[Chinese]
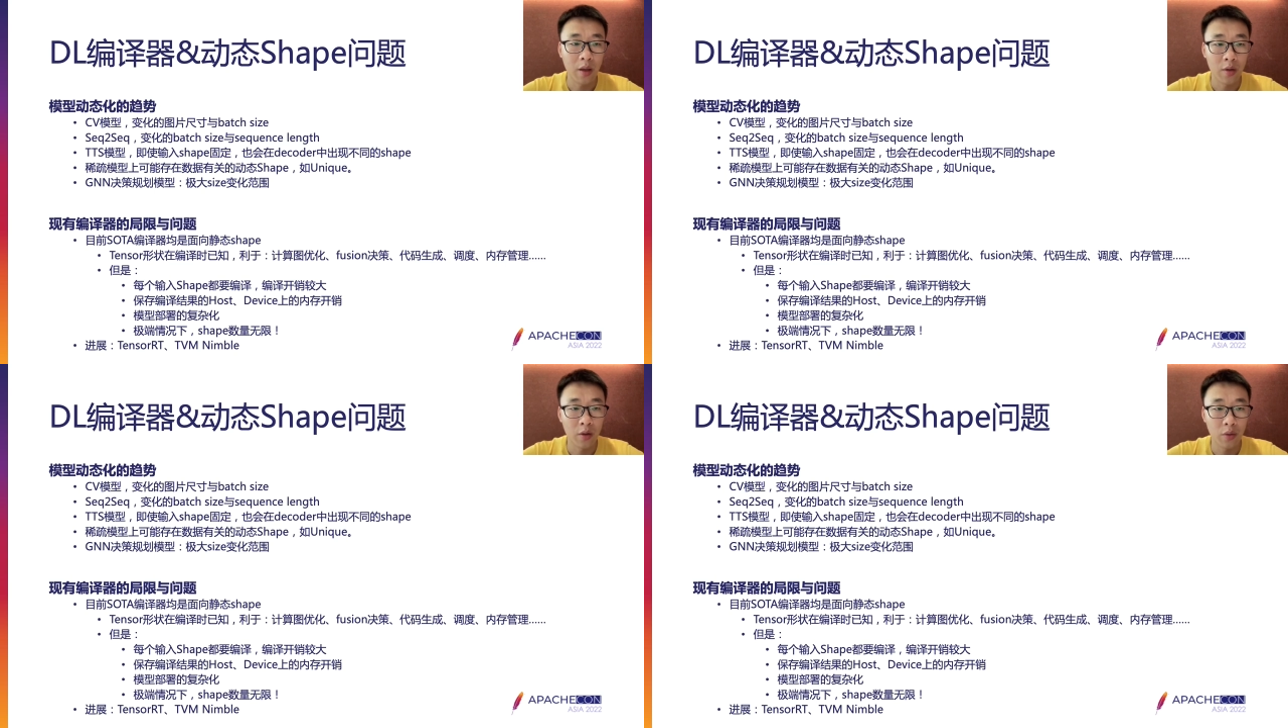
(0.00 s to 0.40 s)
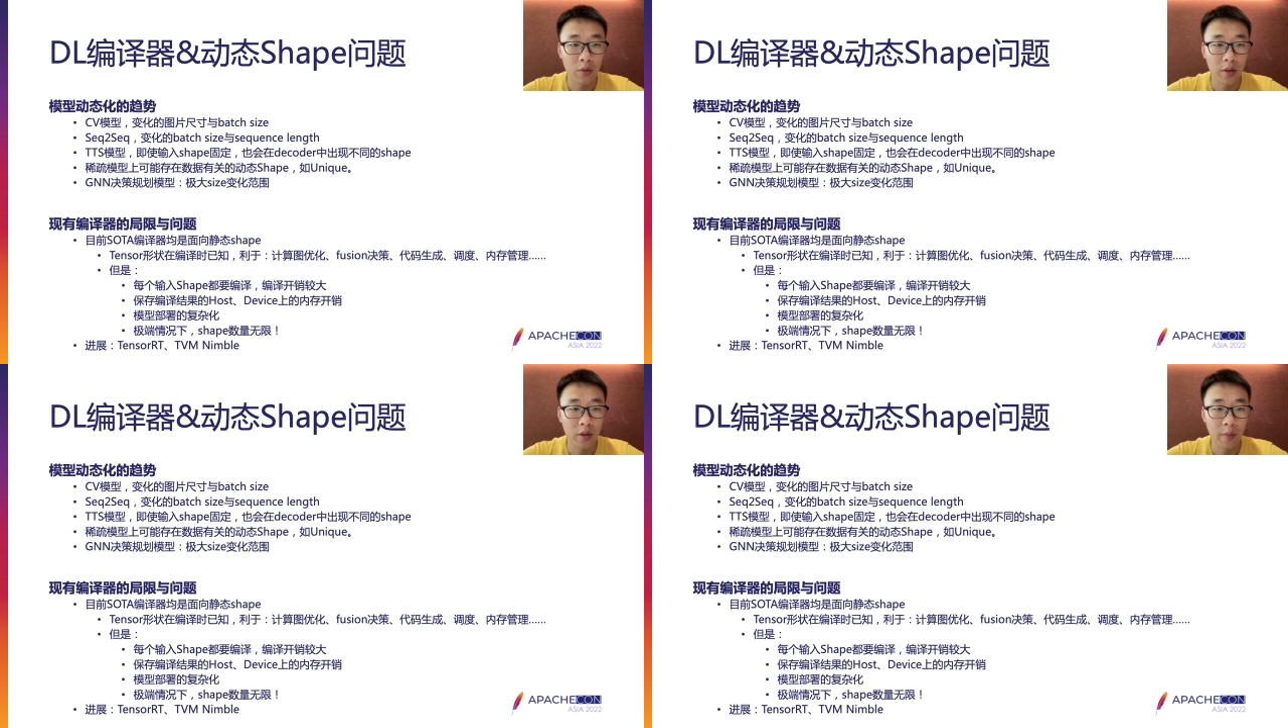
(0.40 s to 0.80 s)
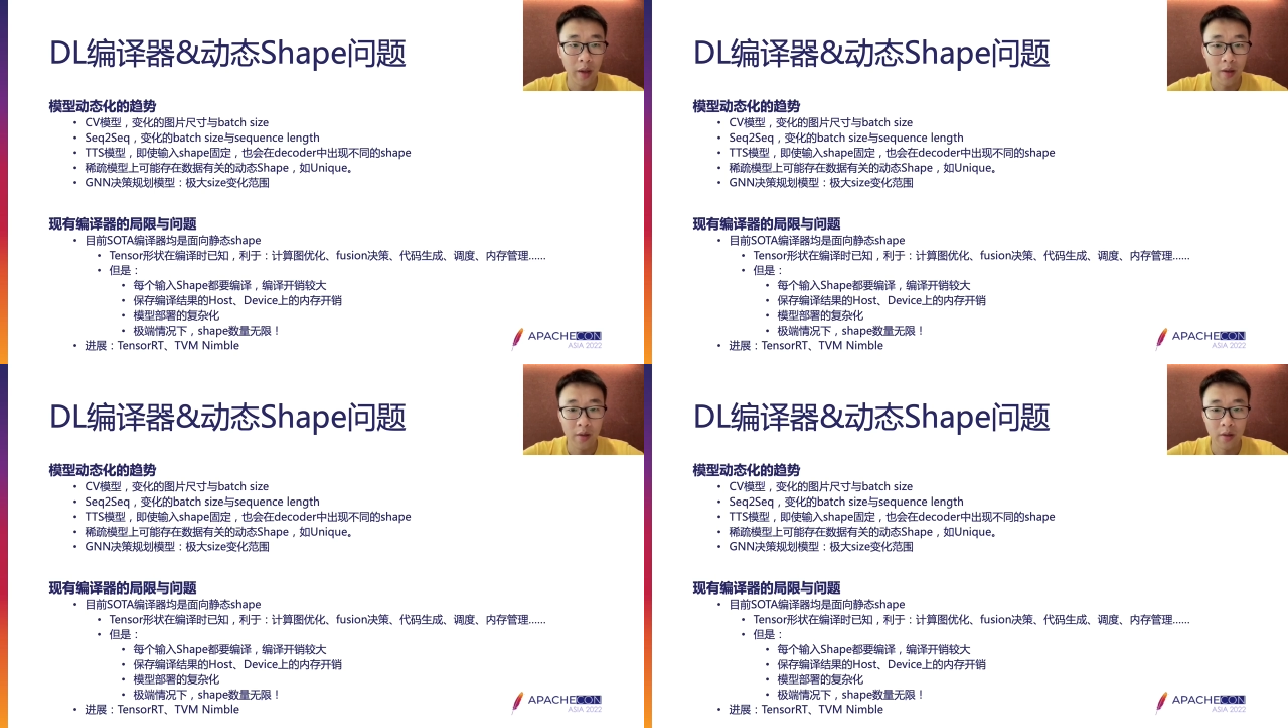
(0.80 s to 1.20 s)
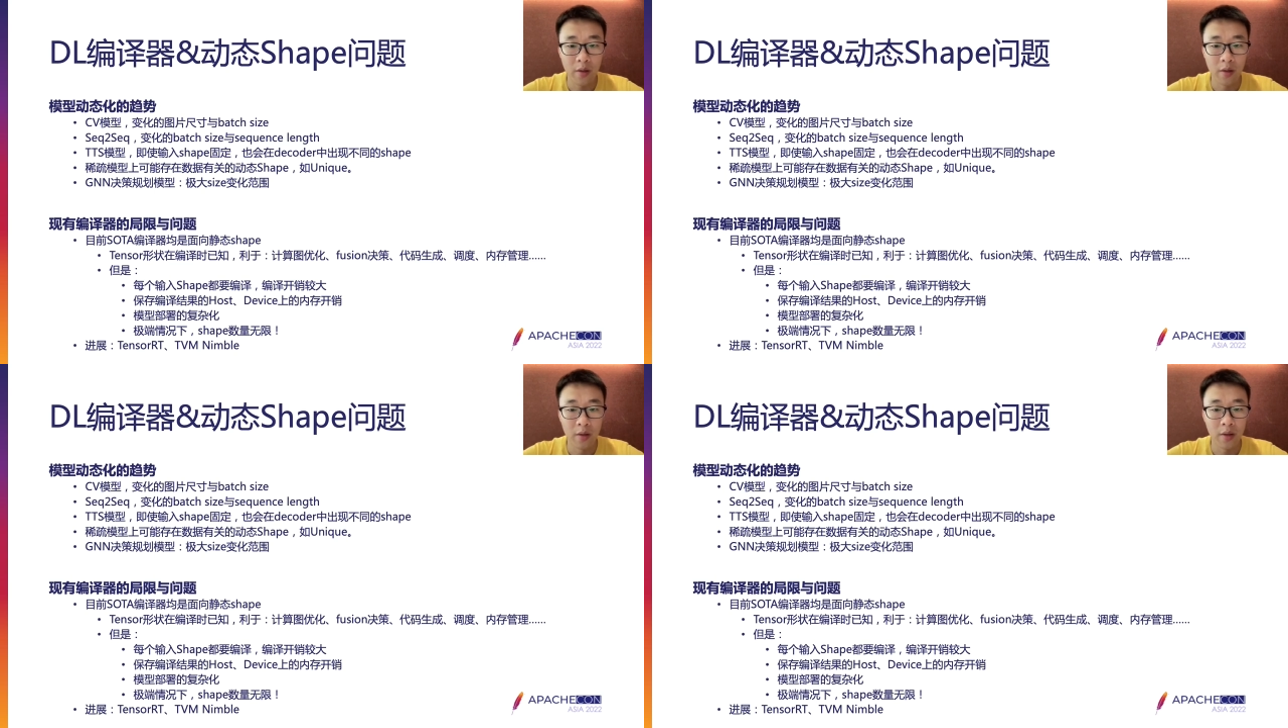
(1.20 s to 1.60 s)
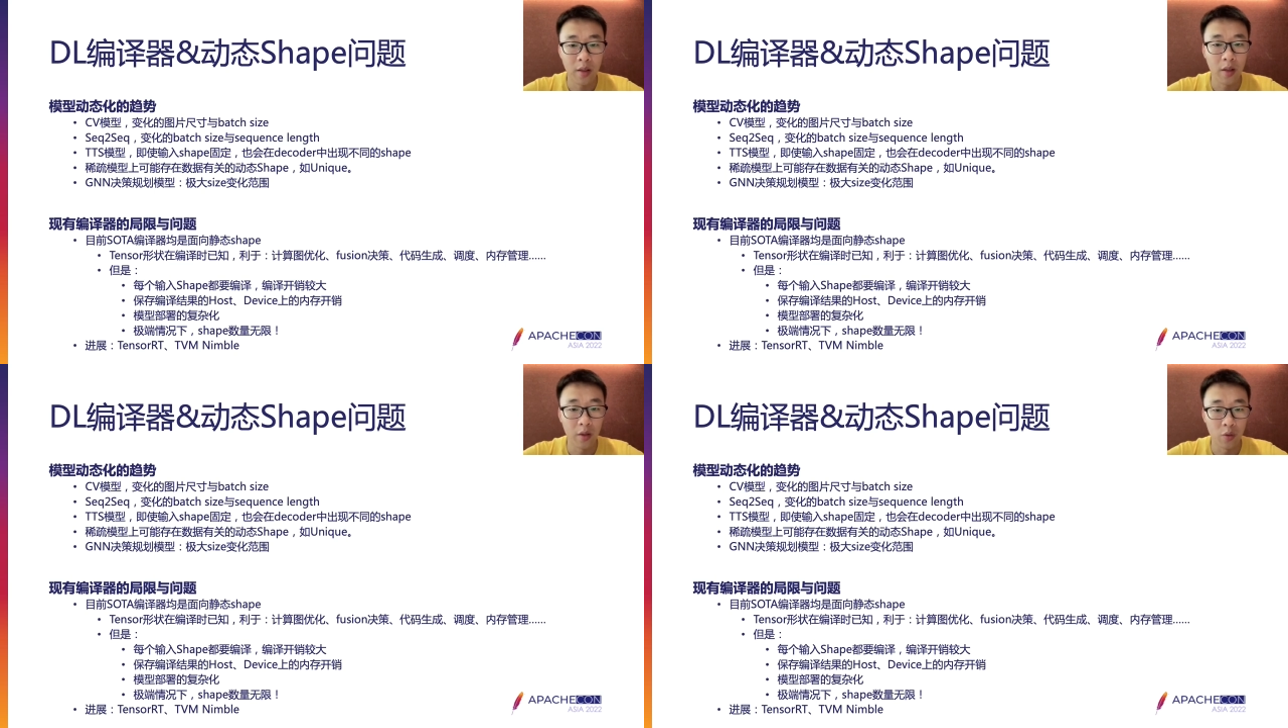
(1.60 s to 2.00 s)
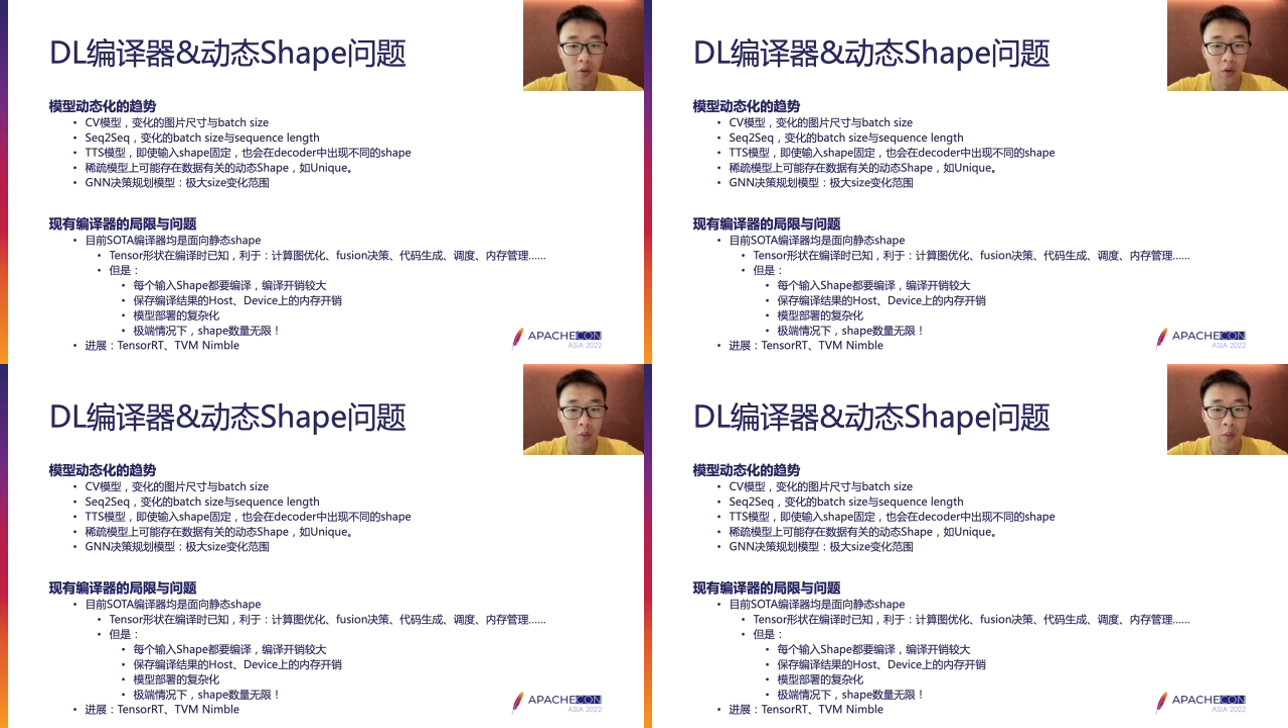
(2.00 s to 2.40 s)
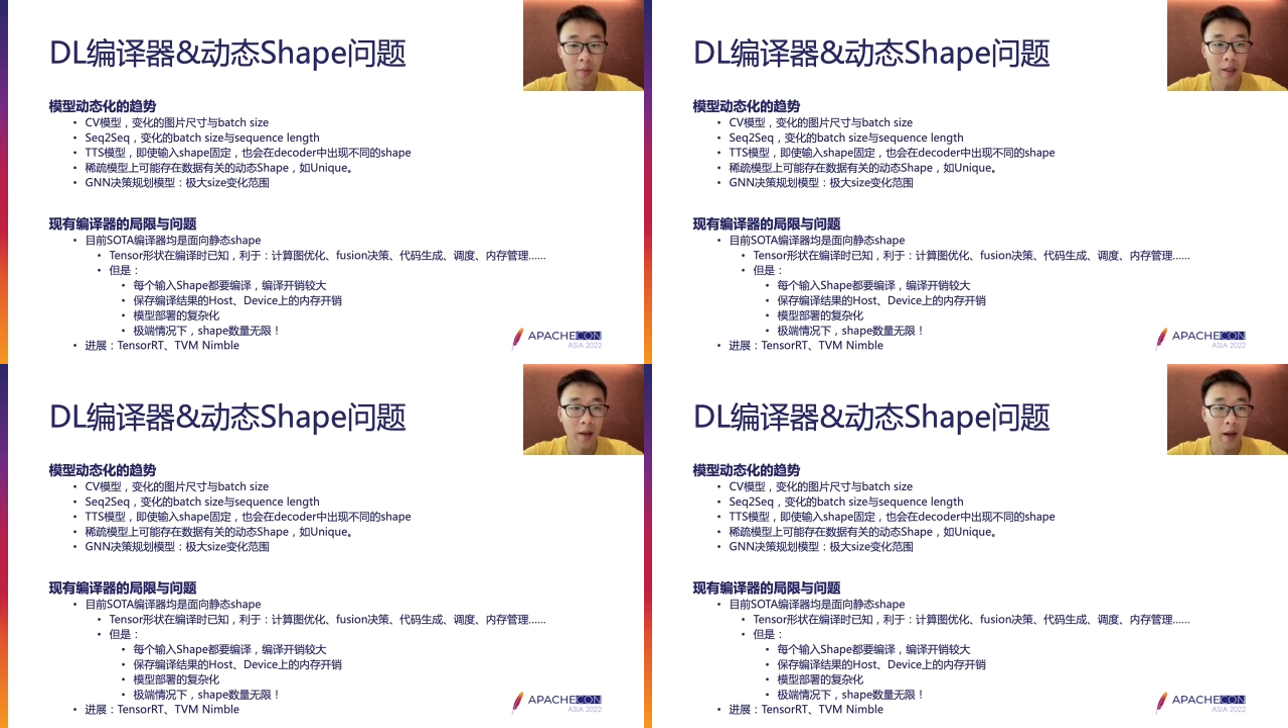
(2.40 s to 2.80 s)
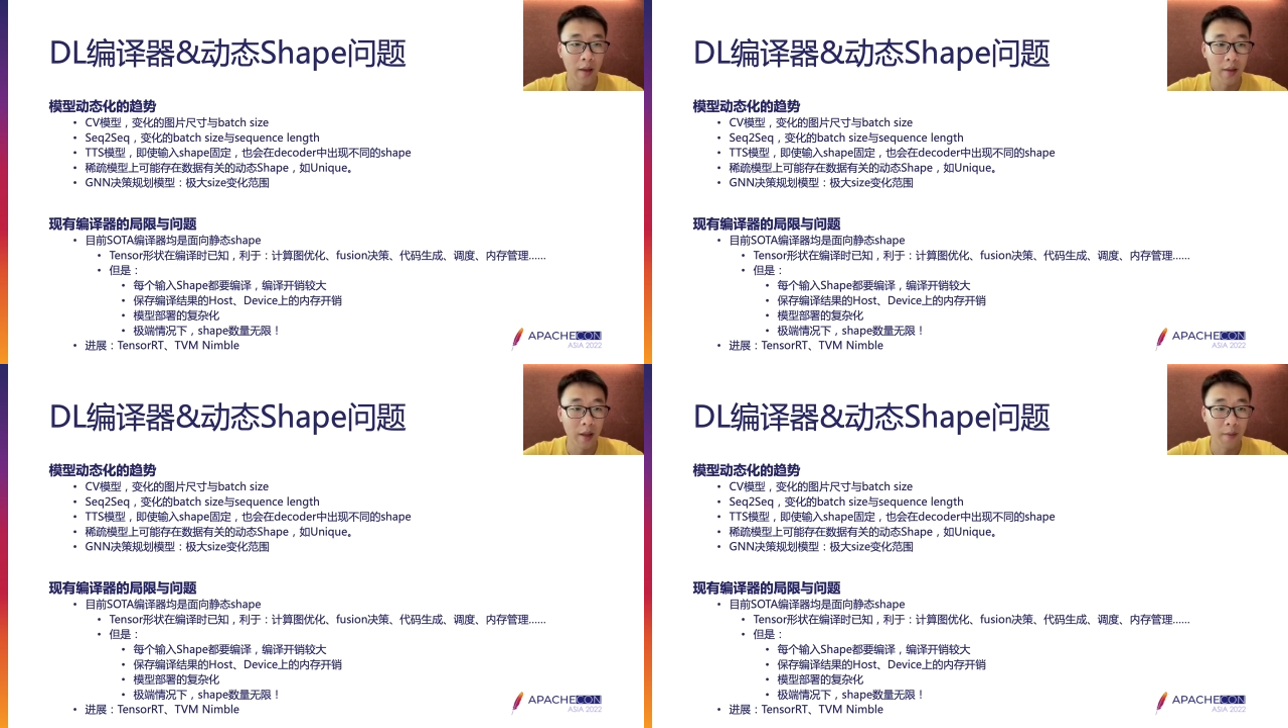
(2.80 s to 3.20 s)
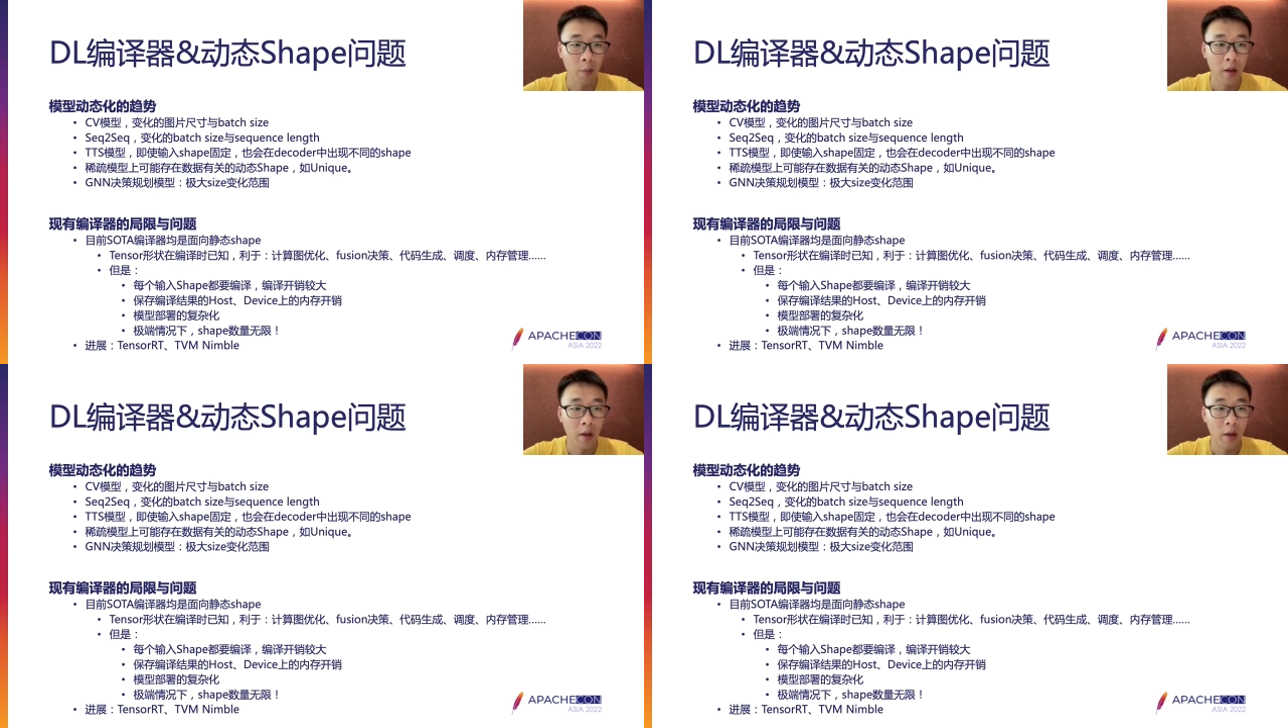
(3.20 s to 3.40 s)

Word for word: 到深度学习编译器这个领域，我们再看一下。